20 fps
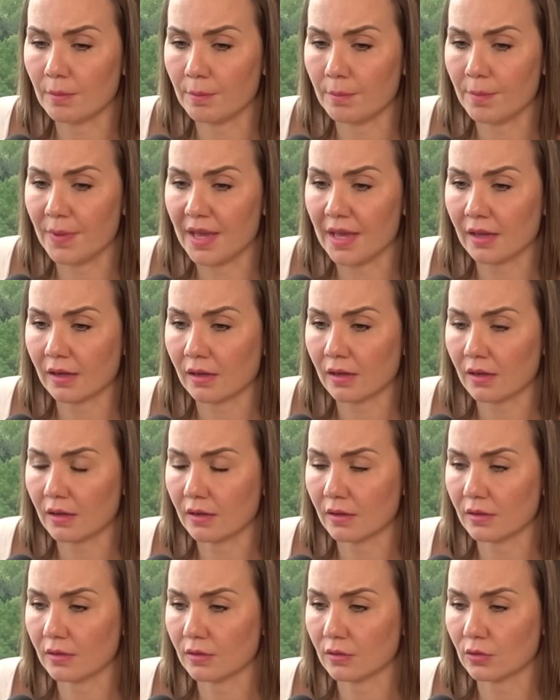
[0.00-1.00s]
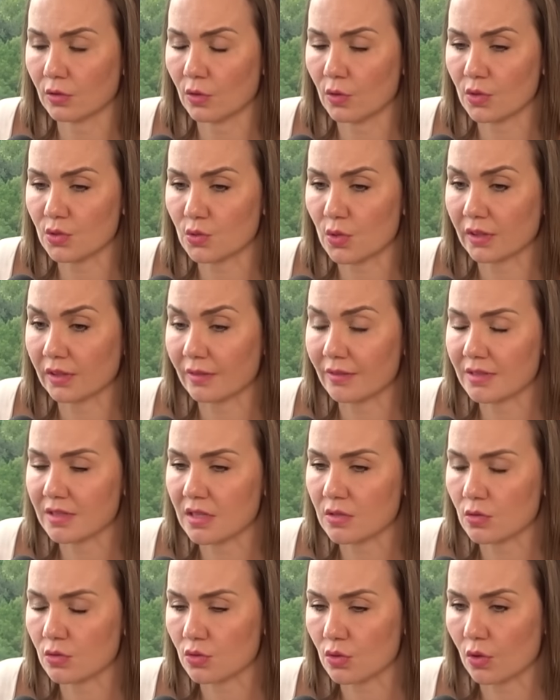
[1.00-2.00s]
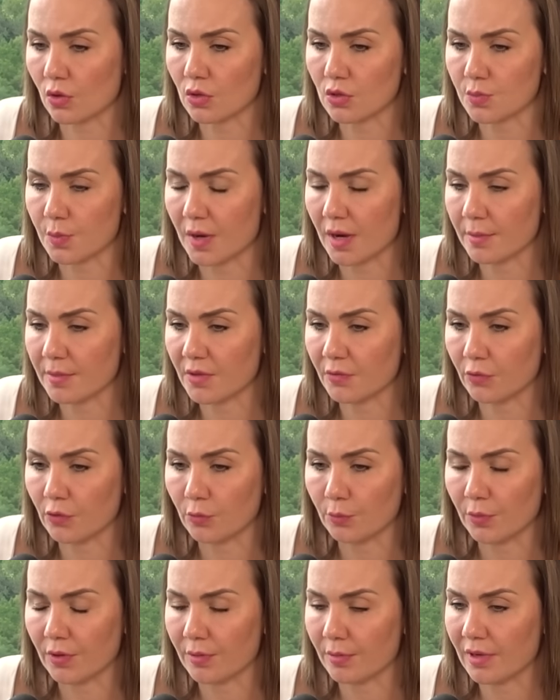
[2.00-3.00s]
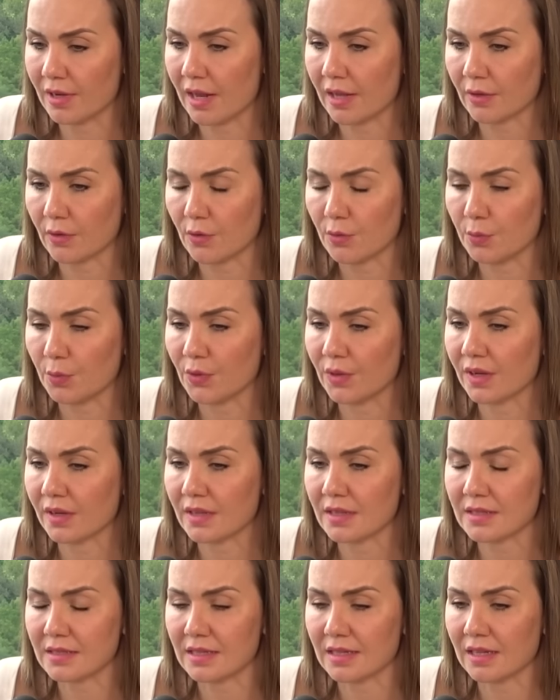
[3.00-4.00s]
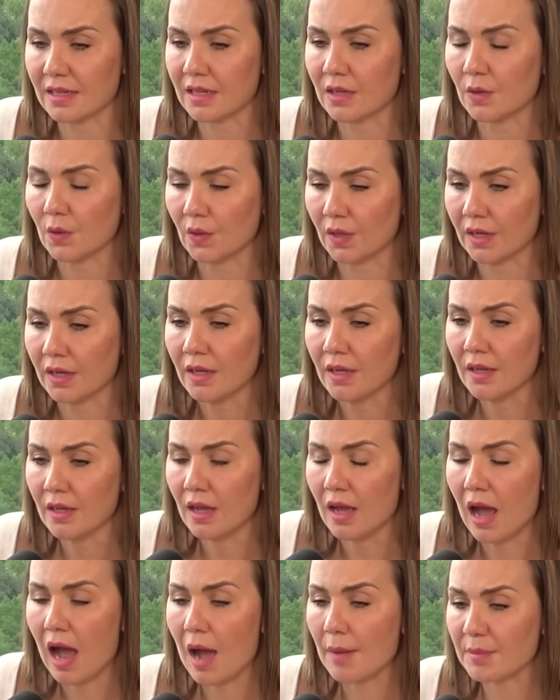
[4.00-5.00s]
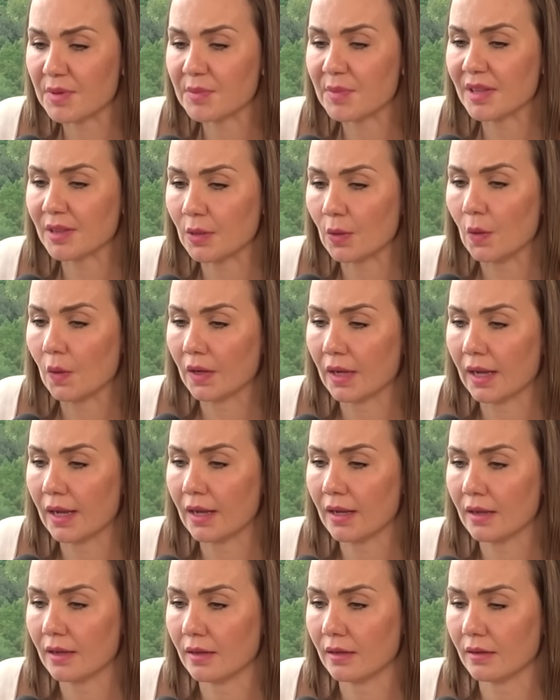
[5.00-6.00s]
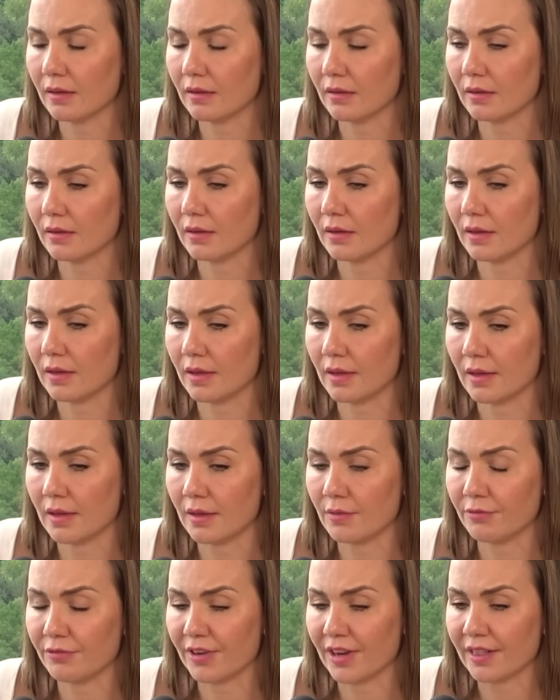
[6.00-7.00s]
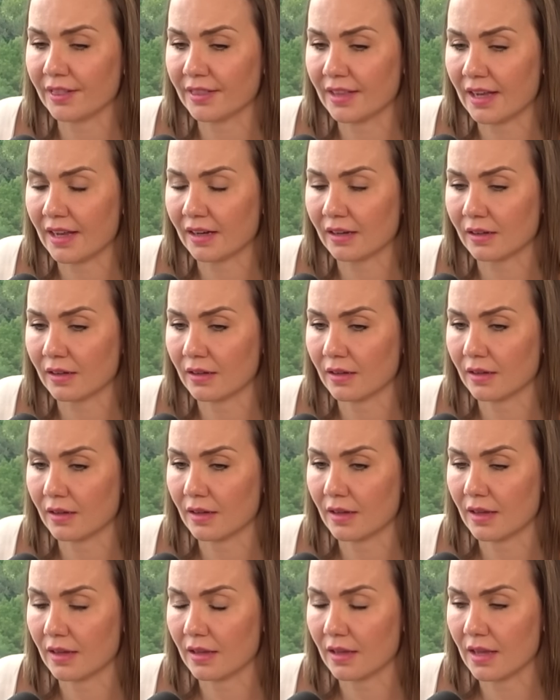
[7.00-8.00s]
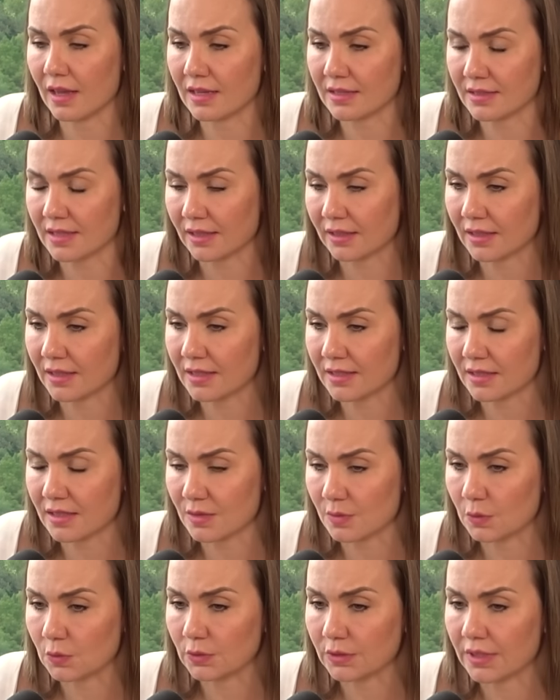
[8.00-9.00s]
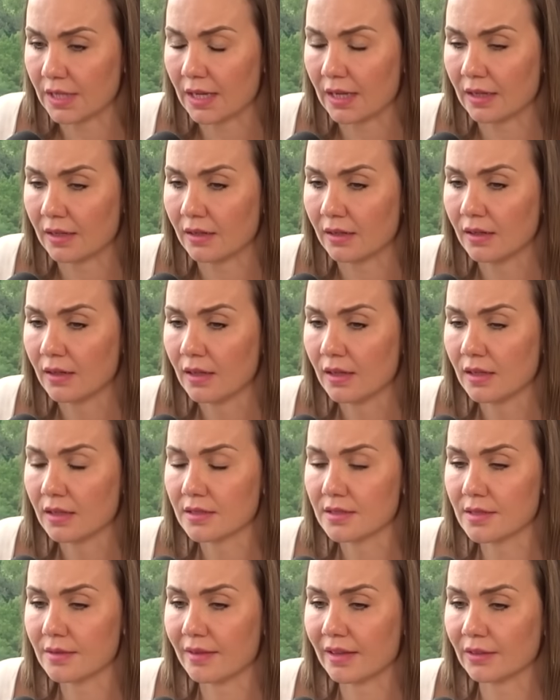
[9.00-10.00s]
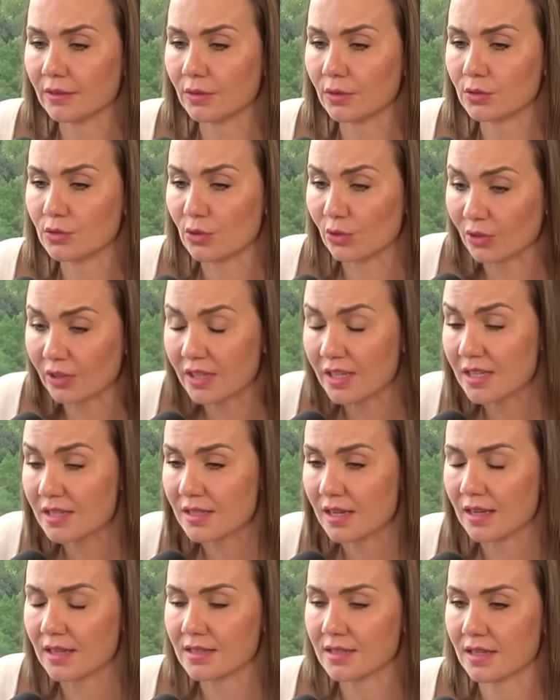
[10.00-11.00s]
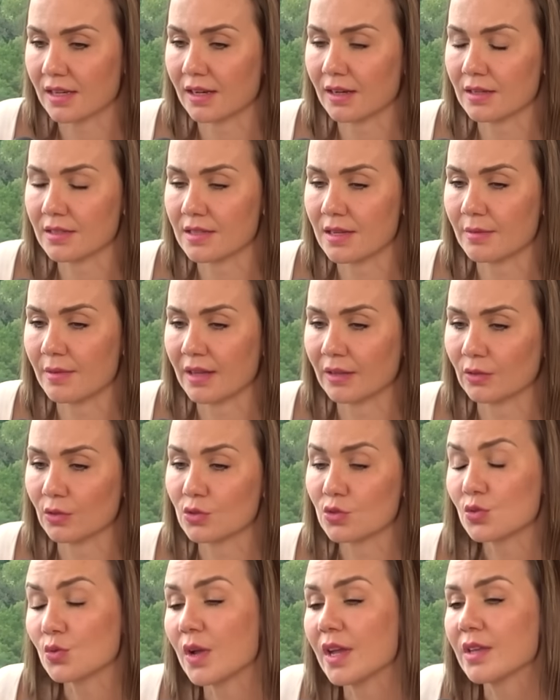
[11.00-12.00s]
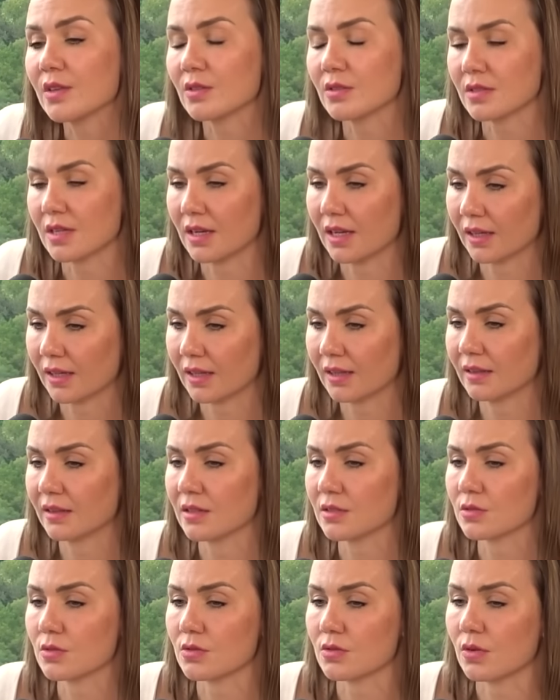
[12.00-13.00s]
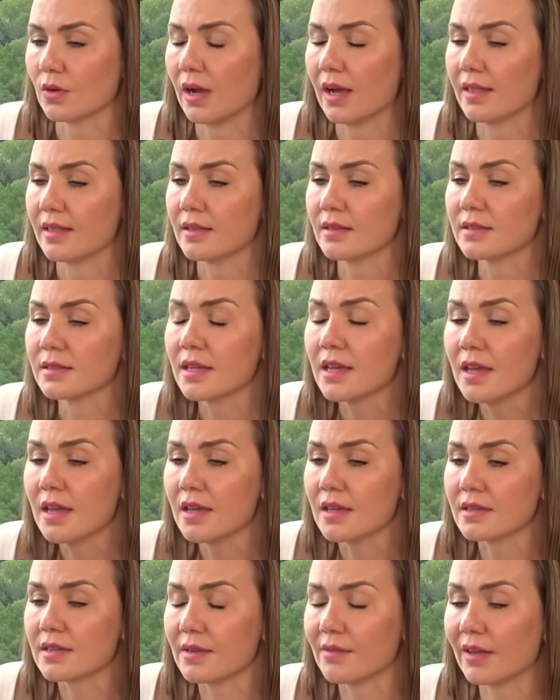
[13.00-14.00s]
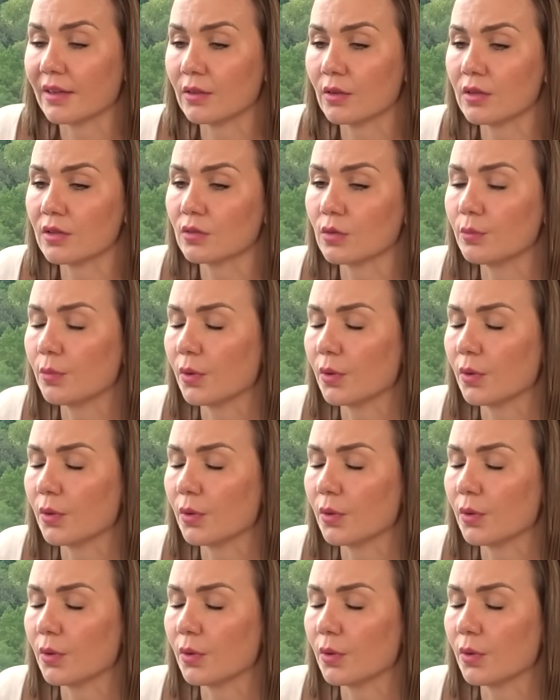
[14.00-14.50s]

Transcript: ver todo esto a través de sus ojos para mí fue un privilegio y poder decir, híjole, a mí me toca eh, enfrentar esta crisis mundial llevando sonrisas, llevando sueños a la gente en sus hogares, llevándoles un